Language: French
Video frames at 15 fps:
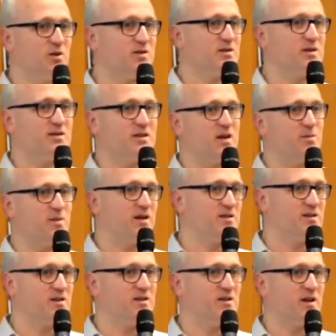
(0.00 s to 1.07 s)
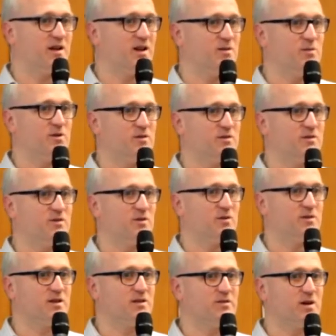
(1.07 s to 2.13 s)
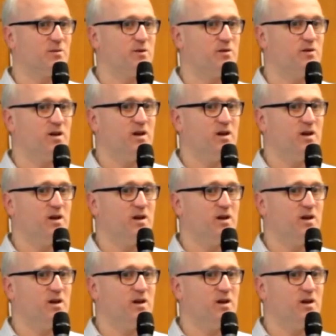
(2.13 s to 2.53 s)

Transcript: systèmes existent également. Donc c'est vraiment